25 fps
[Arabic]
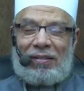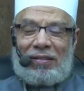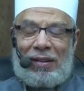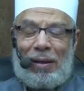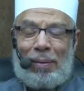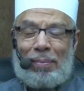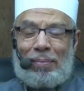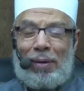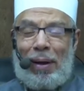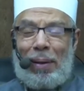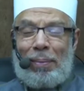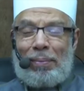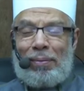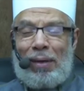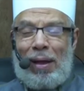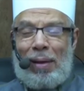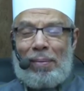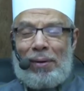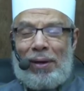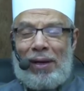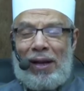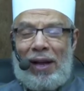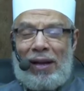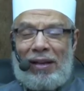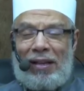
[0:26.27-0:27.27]
طب نبدأ
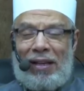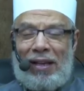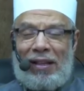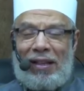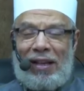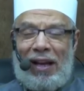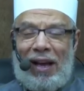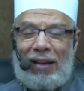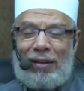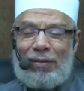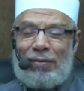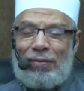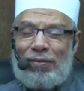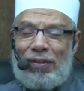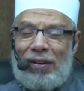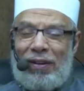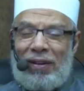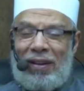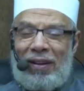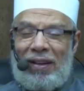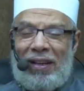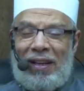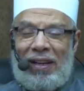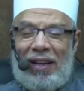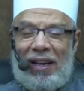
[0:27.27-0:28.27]
بالحديث عن
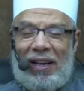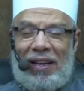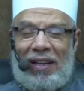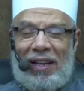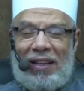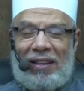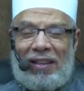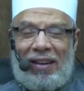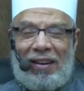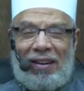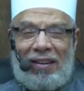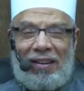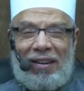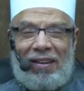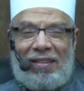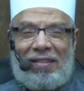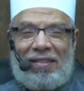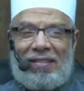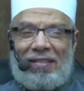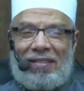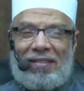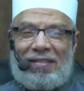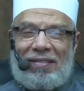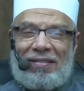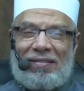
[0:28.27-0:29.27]
فضل ليلة
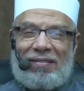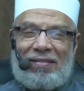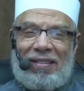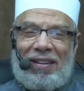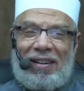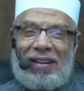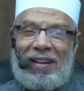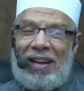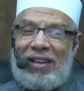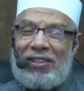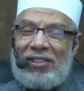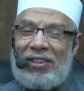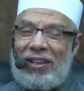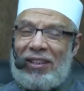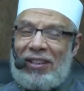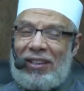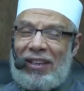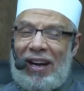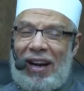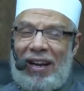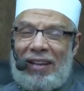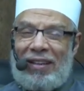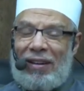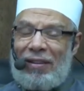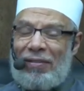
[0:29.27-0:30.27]
القدر لا
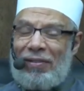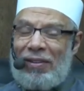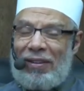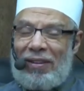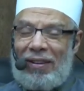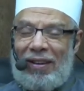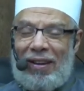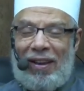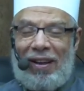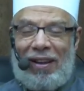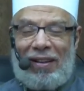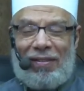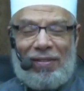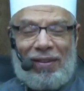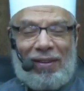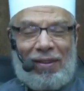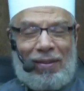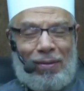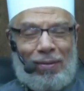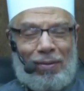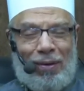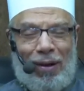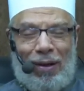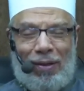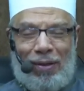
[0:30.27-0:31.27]
شك أن فضلها
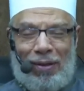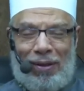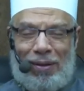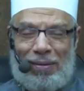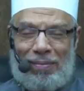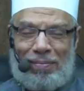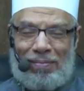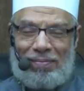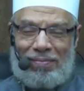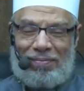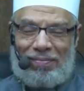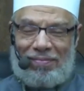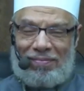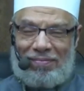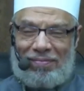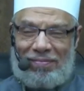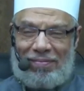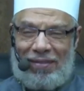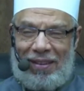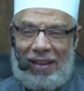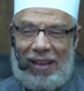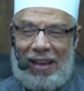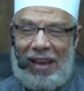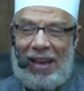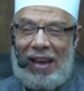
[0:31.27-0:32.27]
فضل عظيم
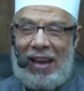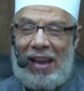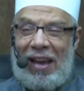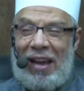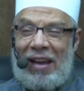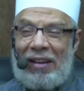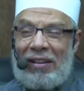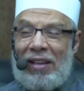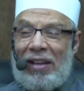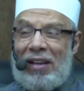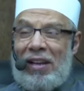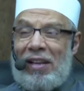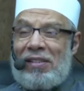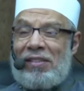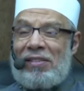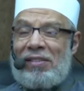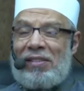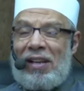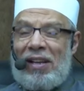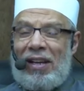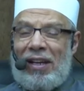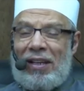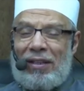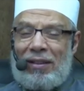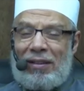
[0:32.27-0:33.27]

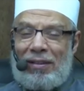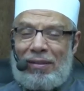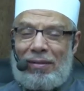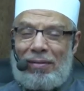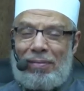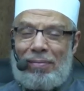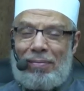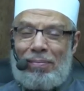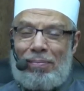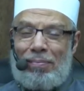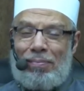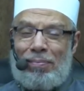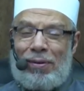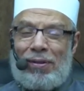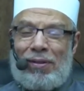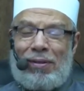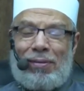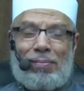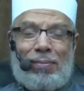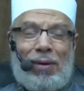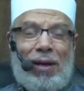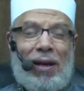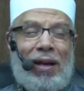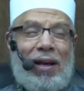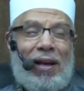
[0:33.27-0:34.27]
تنزلت
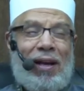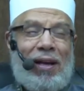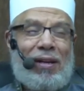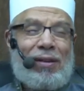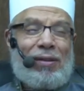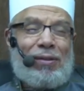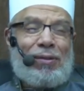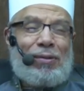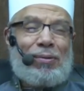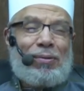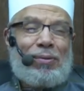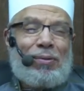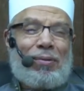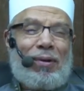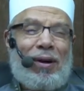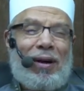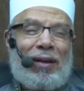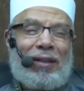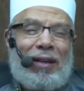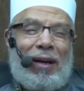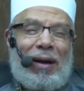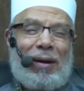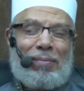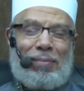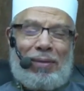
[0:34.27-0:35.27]
باسمها
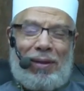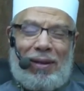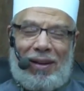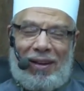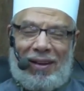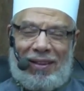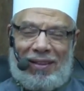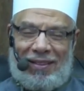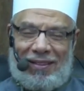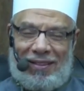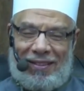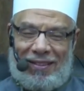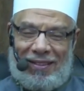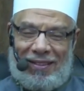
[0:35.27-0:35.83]
سورة كاملة